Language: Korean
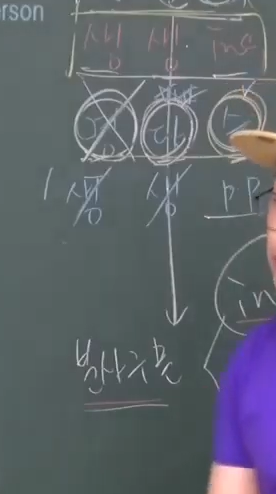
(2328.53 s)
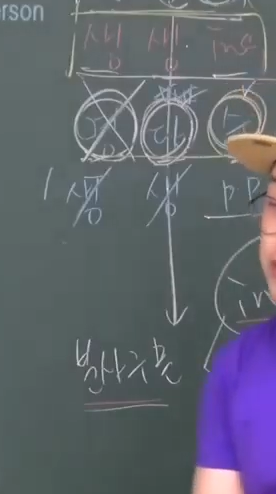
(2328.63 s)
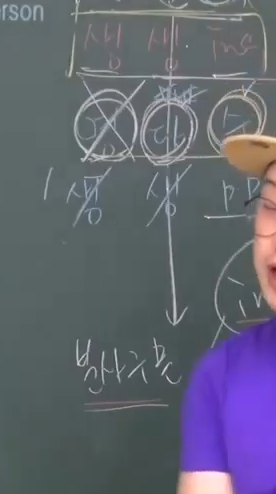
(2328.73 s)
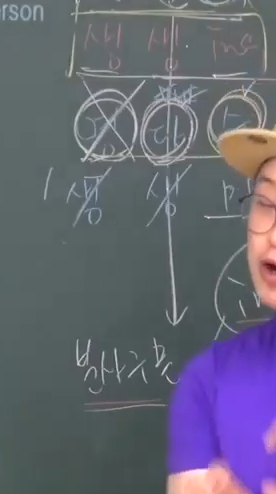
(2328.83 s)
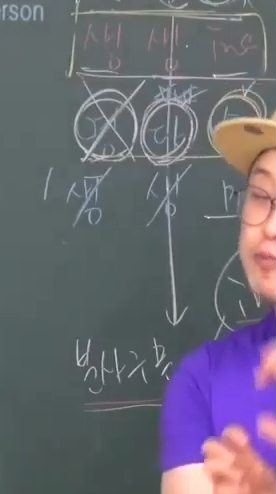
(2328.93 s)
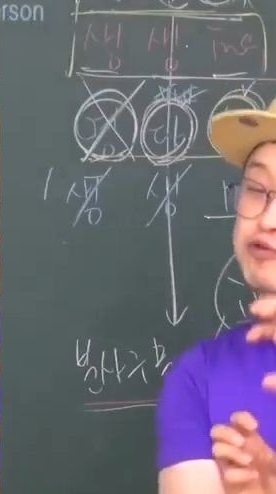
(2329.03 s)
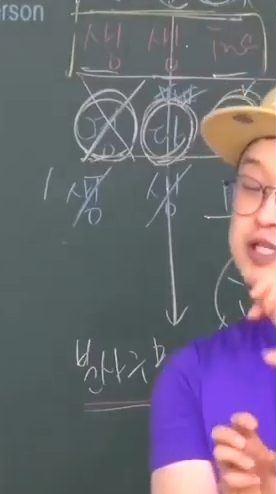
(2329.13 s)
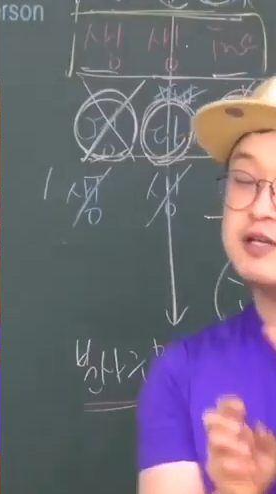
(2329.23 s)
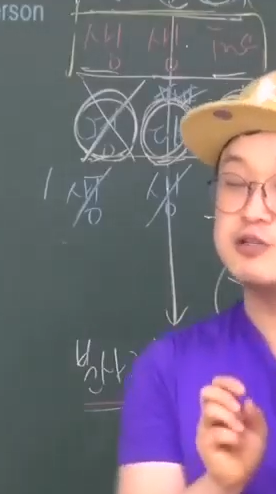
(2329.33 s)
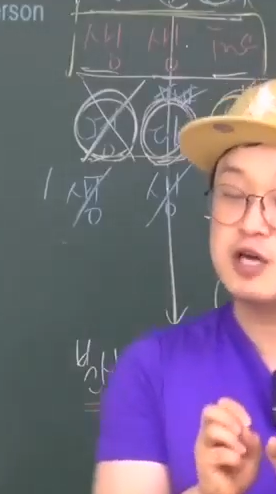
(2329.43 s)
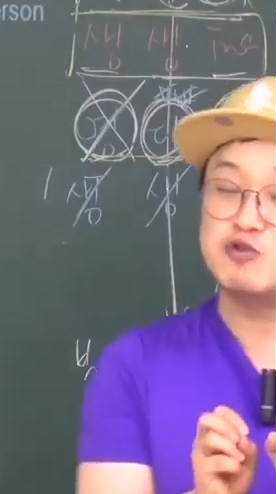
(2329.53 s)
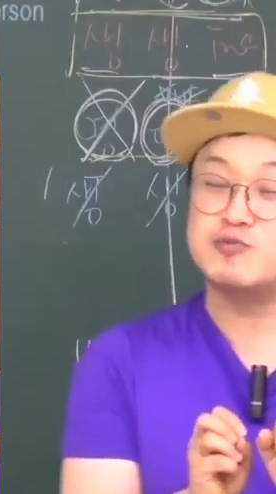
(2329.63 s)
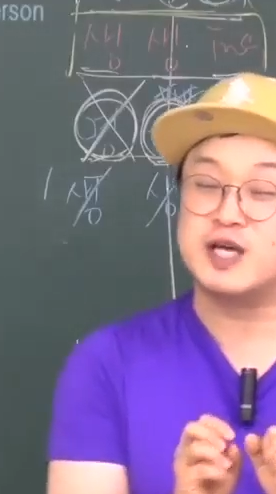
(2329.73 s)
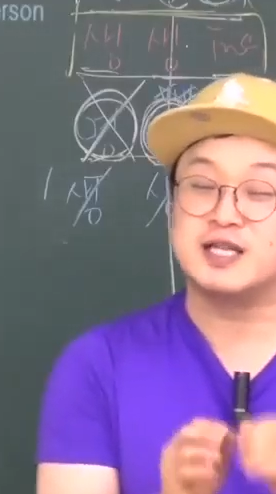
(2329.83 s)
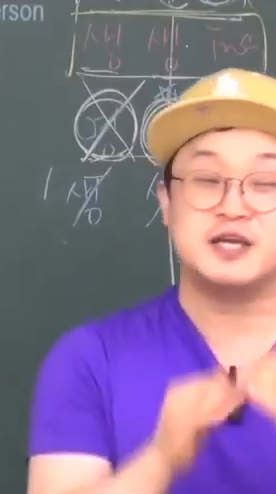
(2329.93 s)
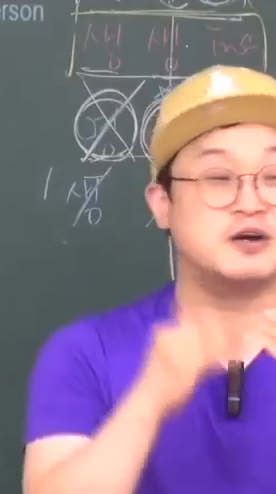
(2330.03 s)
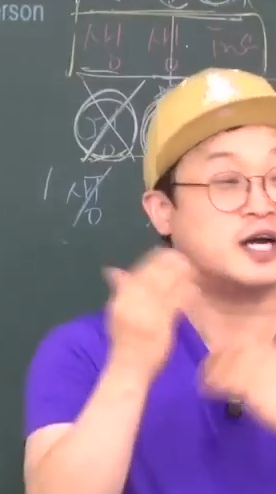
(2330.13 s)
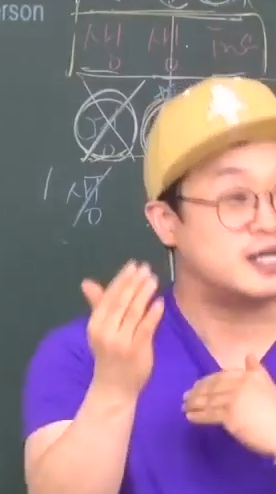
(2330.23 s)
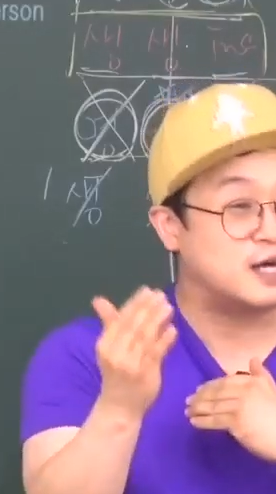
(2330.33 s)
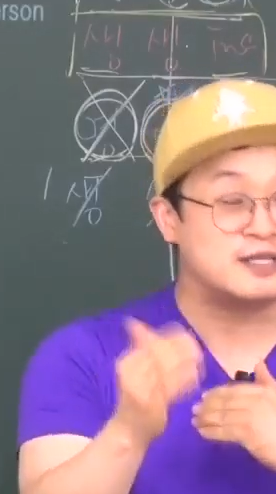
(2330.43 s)
구문하고 분사는 어떻게 구분한다?
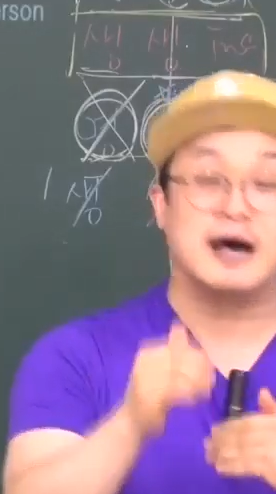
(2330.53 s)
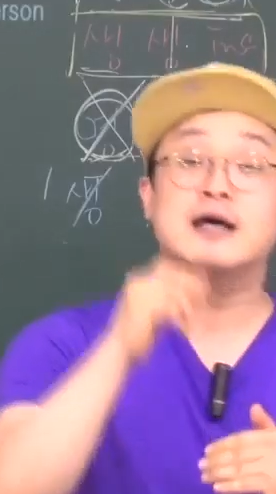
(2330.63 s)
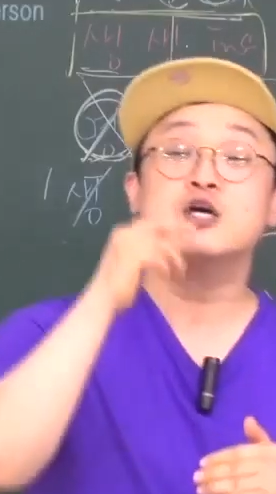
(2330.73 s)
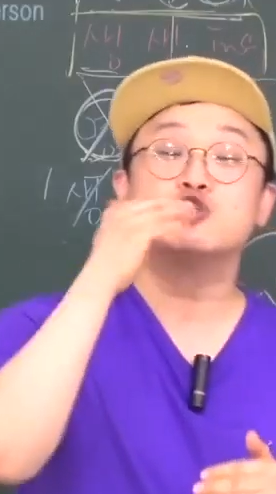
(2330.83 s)
역할이 다르다.